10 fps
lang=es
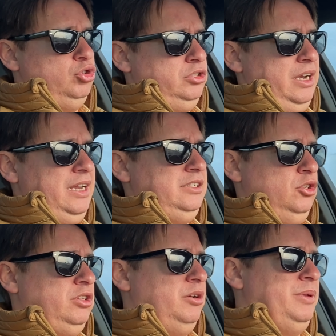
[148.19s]
3 y
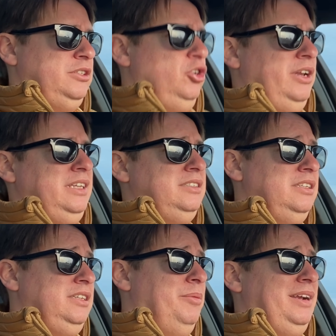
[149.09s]
otras versiones
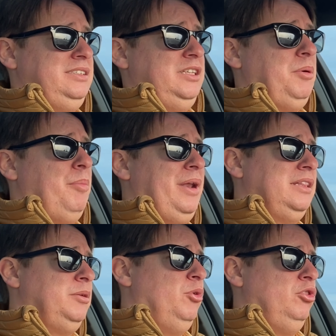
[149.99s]
llevan el sistema
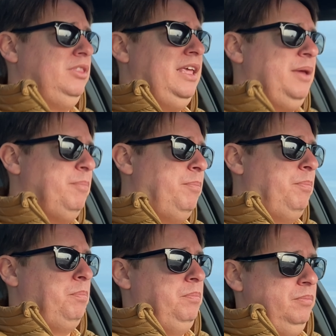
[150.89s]
operativo de
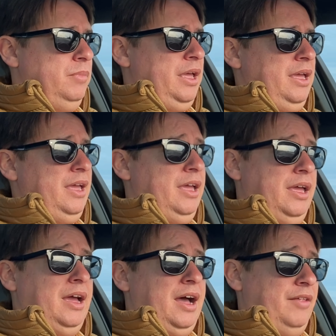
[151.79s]

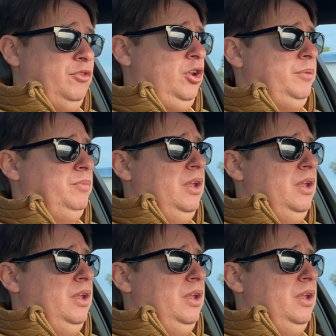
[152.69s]
eh, Android,